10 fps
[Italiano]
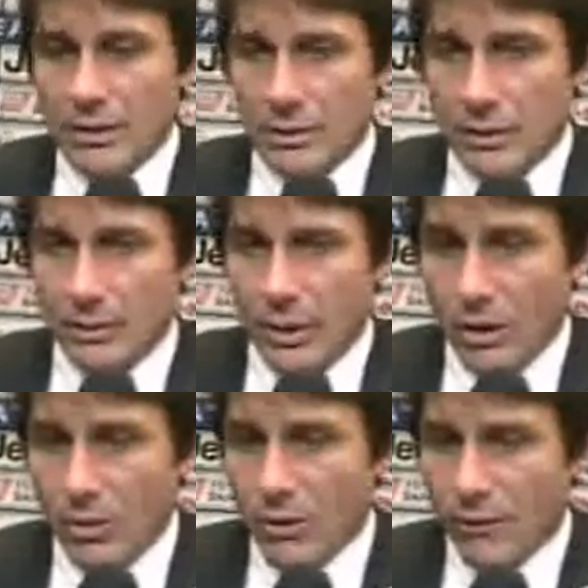eh,
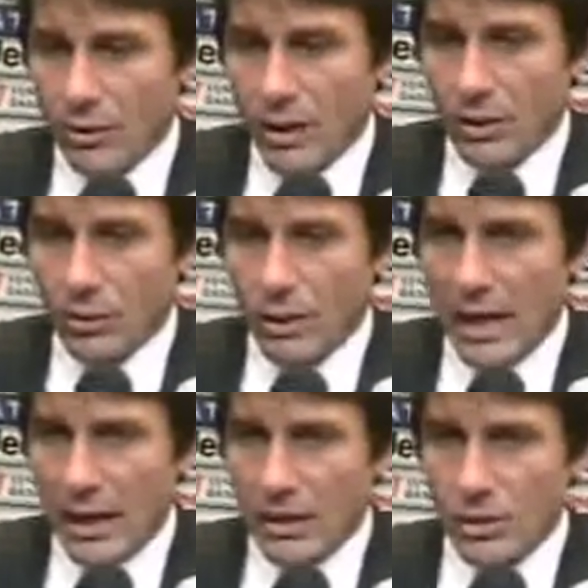però abbiamo affrontato una
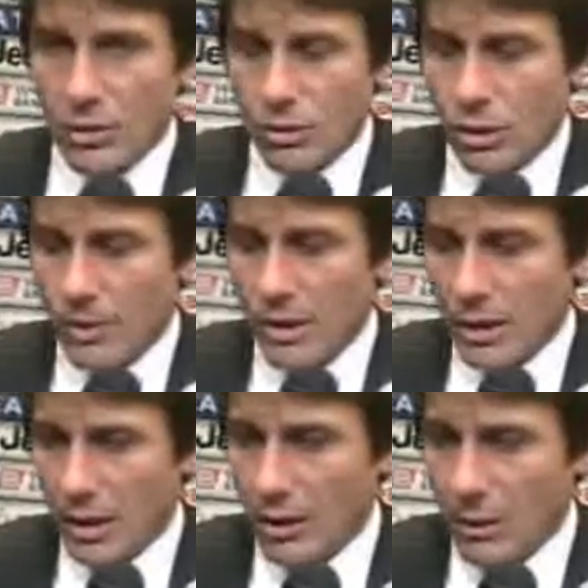Lazio
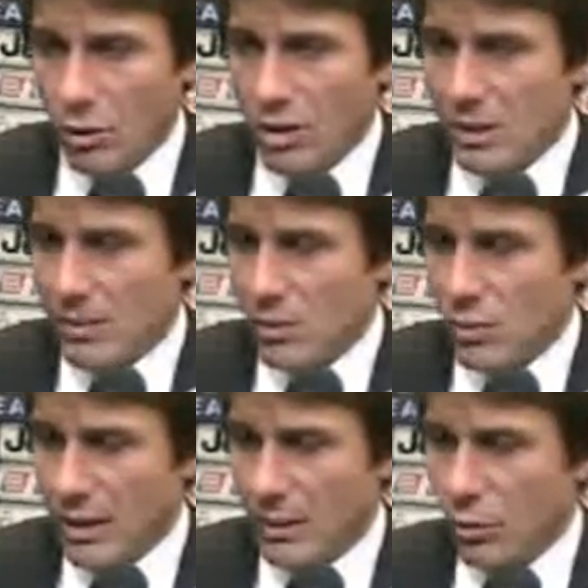sicuramente che è una buonissima
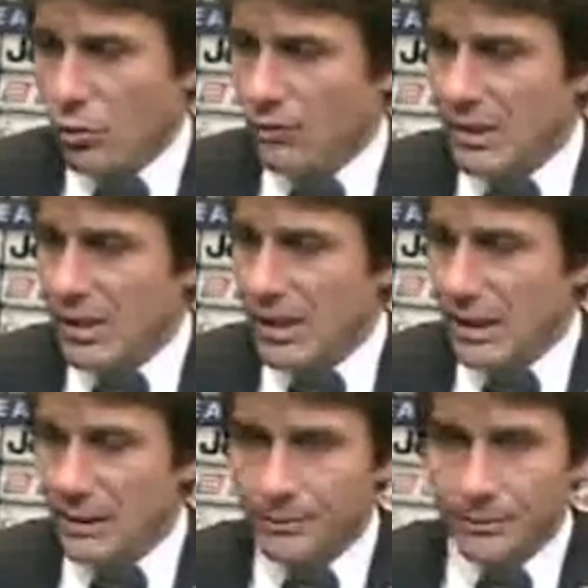squadra, molto fisica,